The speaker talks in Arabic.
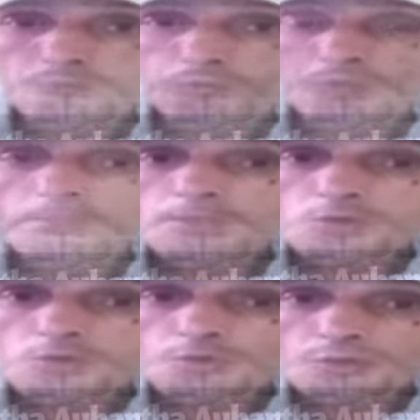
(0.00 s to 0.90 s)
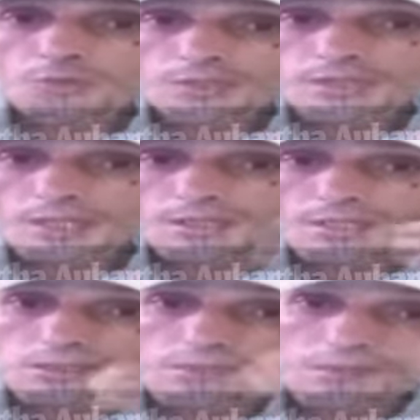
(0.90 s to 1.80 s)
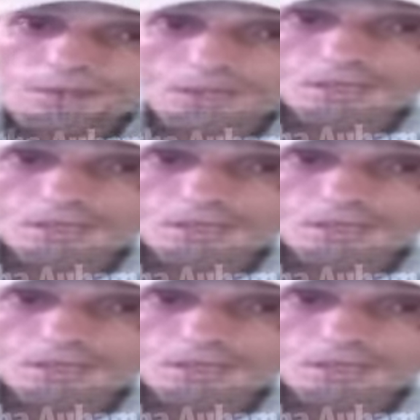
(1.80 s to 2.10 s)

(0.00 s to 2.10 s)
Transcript: دائما نشوفوا النص تاع الكاس الفارغ